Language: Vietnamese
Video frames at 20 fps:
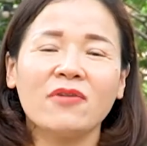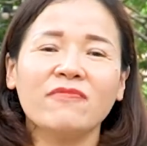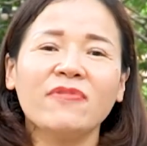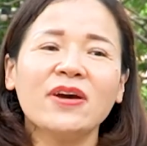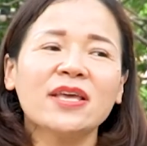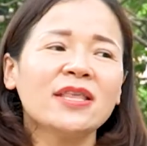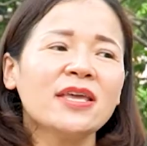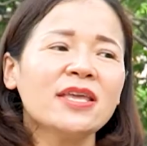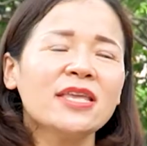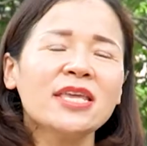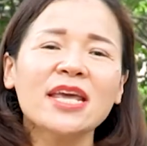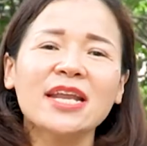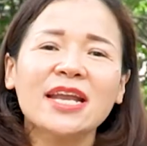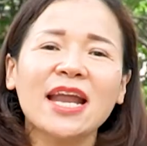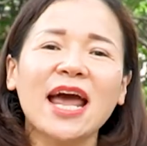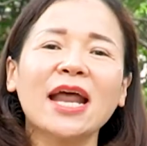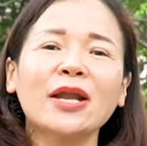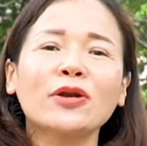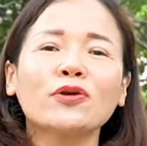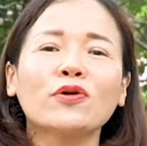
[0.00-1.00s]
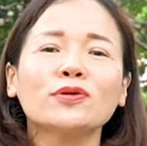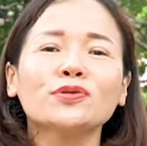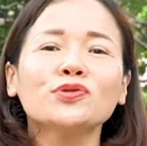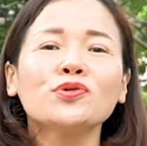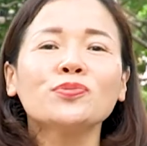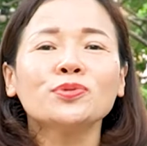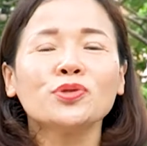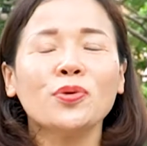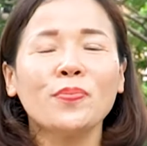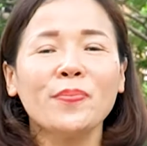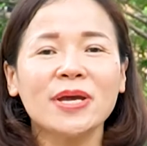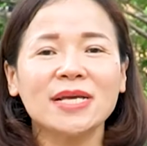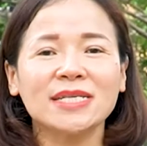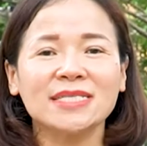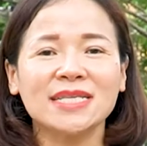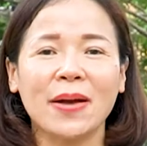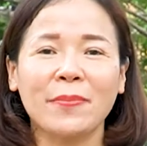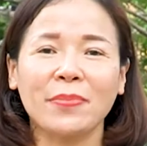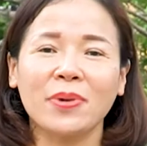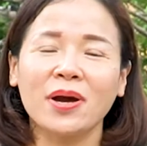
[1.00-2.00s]
vậy thì nhịn ăn có giúp cho mình
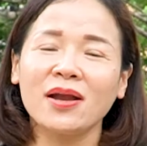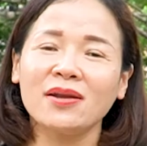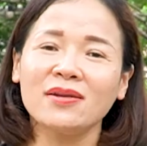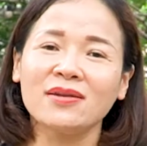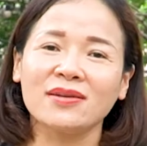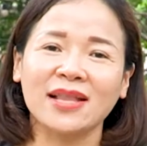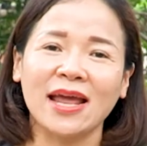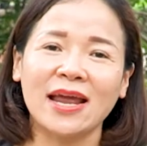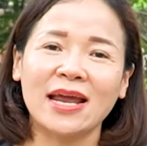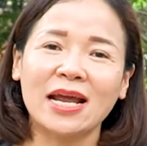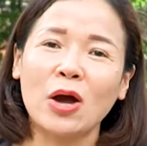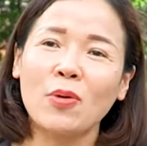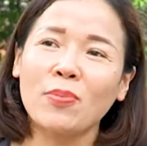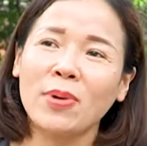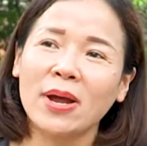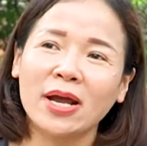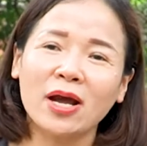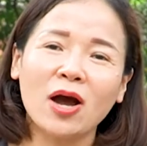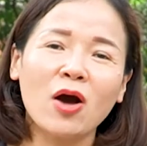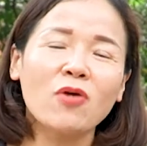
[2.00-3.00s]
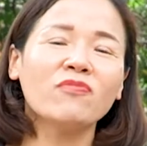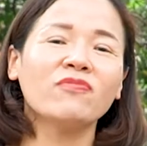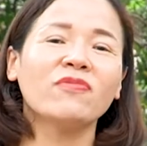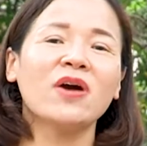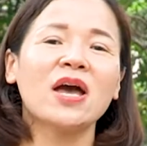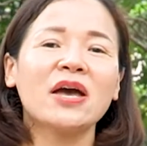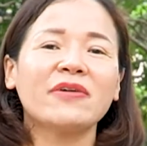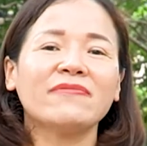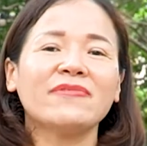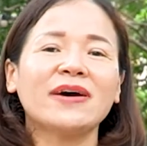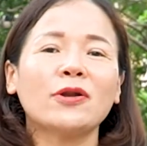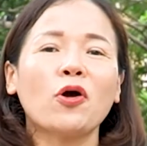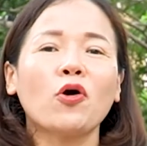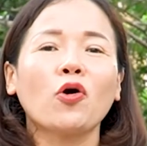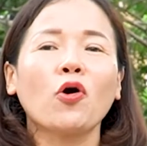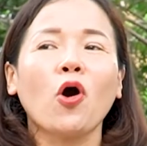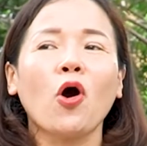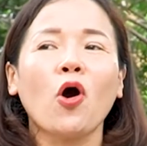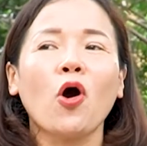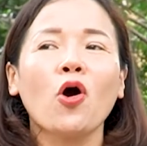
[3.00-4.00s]
giảm cân được thành công hay không và nó
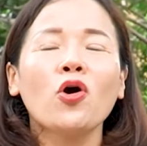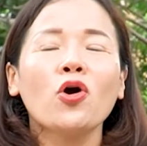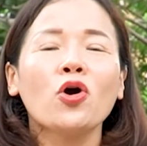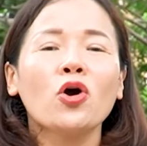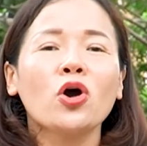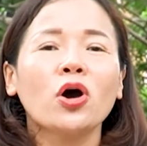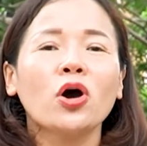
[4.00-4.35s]
có